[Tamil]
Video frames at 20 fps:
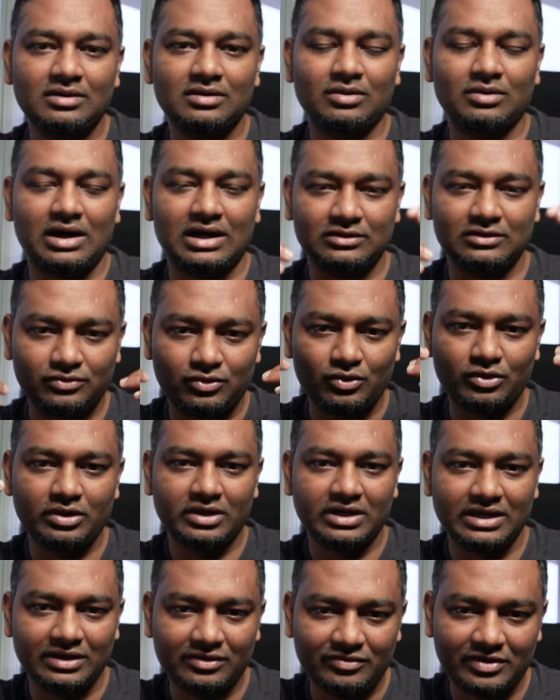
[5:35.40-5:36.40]
அது ஃபோனை
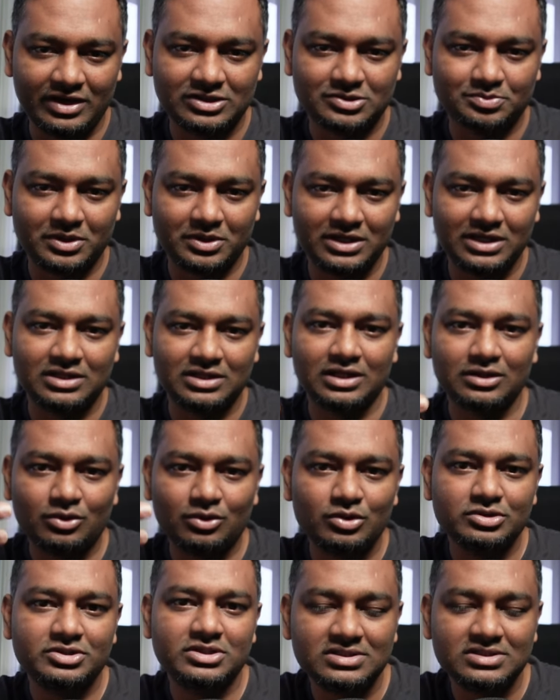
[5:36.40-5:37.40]
நீங்கள் ஃபேஸ் பண்ணி ஏதாவது
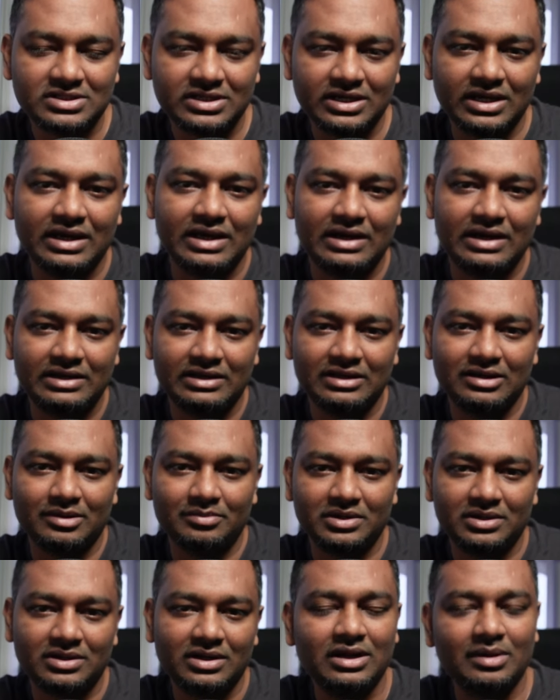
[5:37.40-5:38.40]
கொஷின்ஸ் நீங்கள் கேட்டிங்க
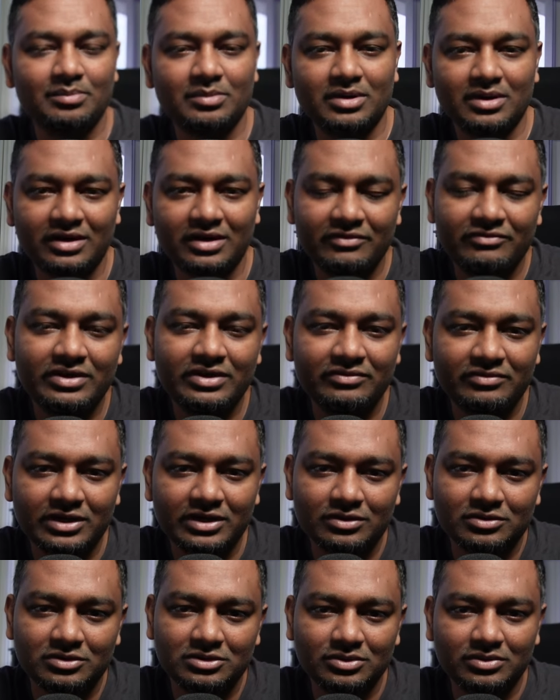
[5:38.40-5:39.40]
அப்படின்னா நம்ம எவ்ரி
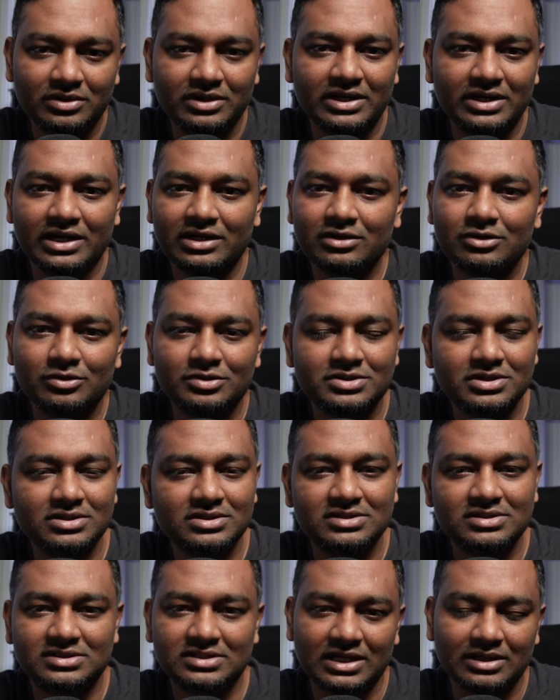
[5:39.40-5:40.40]
வீக் வந்து ஒரு டென்
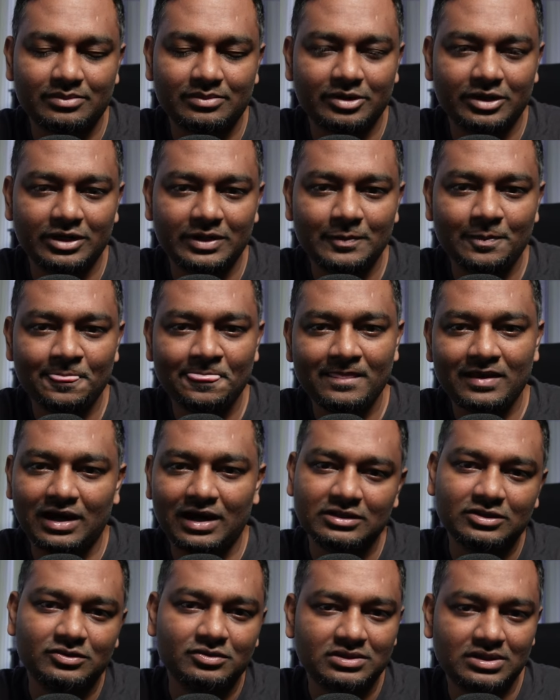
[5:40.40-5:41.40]
கொஷின்ஸை செலக்ட் பண்ணி
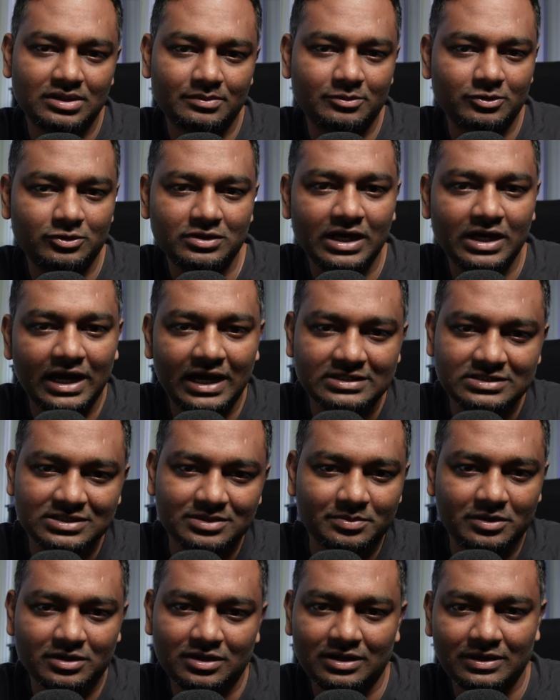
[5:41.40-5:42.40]
அதுக்கு வந்து நம்ம வந்து
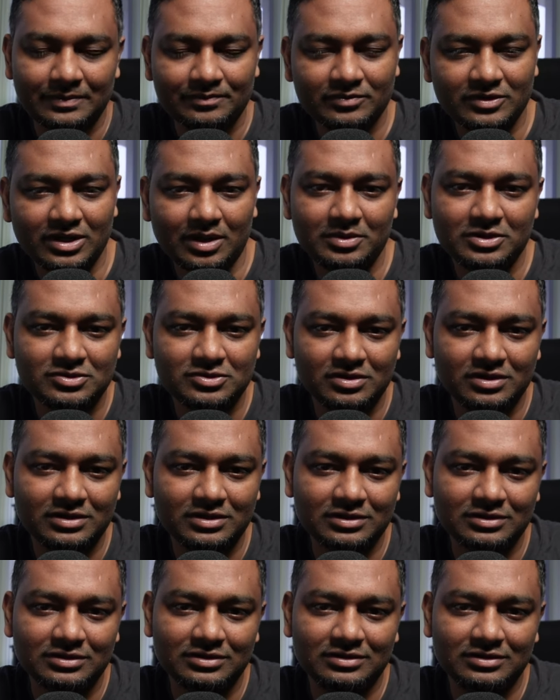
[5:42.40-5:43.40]
ஆன்சர் பண்ணலாம் அப்படின்னு
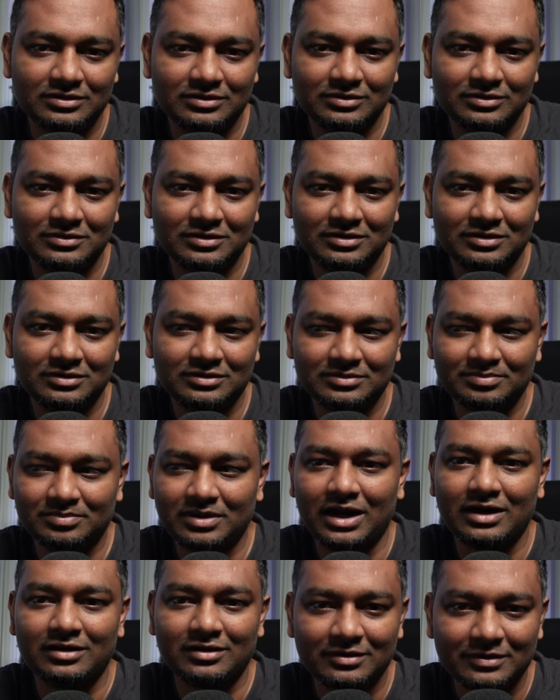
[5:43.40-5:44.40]
சொல்லிட்டு ஒரு
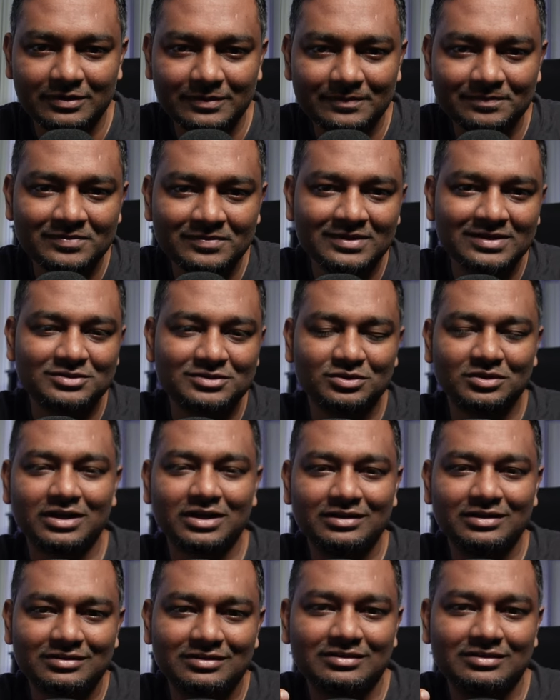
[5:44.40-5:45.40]
பிளான் இருக்குது ஸோ
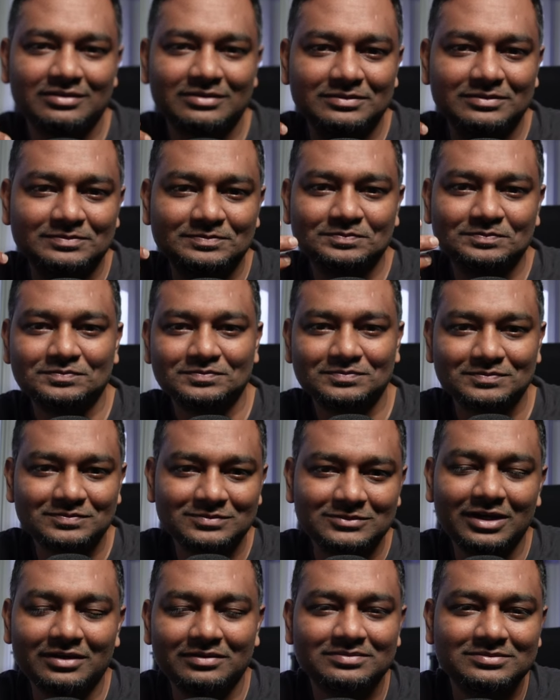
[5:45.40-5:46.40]
தட்
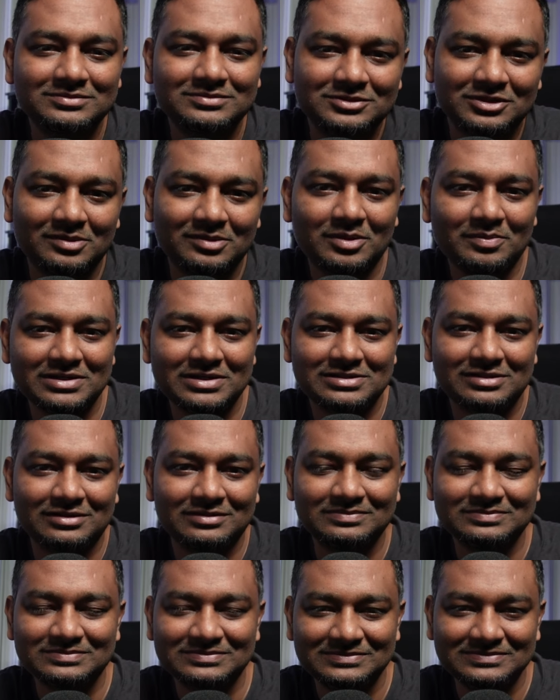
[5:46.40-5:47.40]
ஏ ஸோ நம்ம பேசலாம்
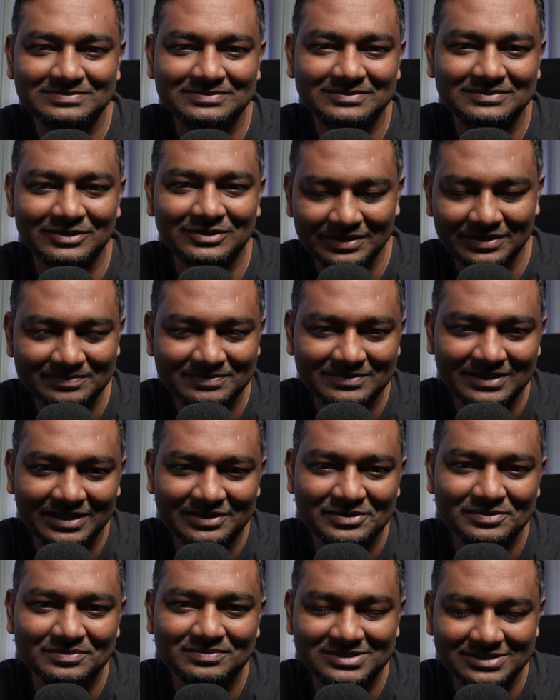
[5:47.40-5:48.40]
ஓகே
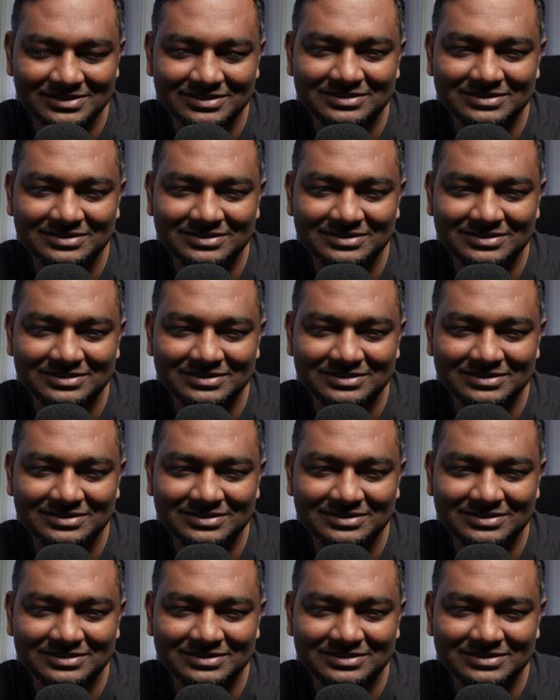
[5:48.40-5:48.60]
தேங்க்யூ சியர்ஸ்